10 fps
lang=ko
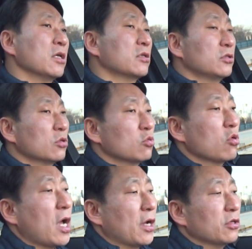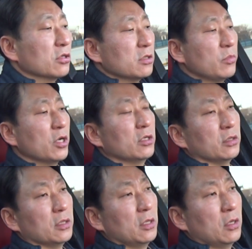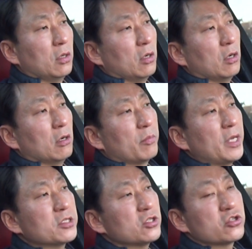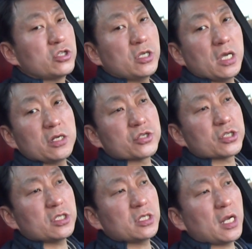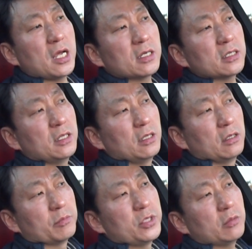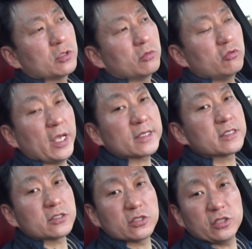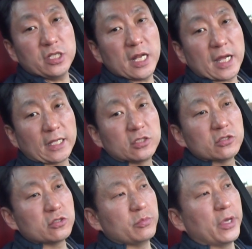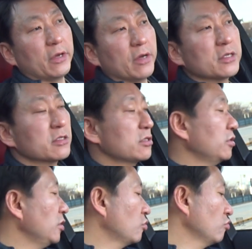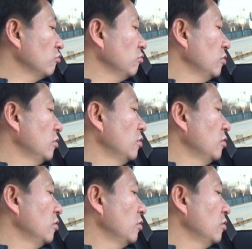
그 정도 가격이면 어, 벤츠 GLC랑 BMW X3랑 같은 급이에요. X3도